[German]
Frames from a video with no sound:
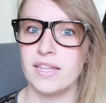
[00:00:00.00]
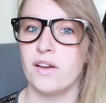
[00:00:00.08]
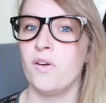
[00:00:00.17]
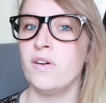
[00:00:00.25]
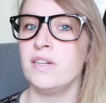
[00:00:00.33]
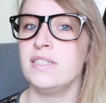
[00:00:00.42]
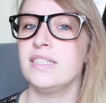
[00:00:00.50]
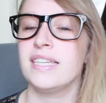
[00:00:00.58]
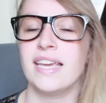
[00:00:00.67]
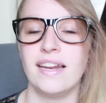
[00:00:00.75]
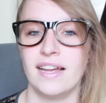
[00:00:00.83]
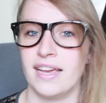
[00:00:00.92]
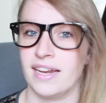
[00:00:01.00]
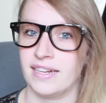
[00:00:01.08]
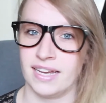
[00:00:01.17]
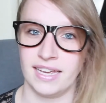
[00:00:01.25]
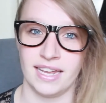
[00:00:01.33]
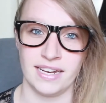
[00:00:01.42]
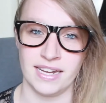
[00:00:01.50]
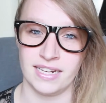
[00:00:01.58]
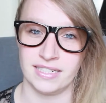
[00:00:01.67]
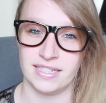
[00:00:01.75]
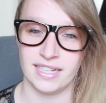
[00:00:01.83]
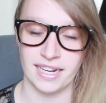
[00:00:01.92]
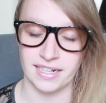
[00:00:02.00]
und jeder kennt, erkennt, kennt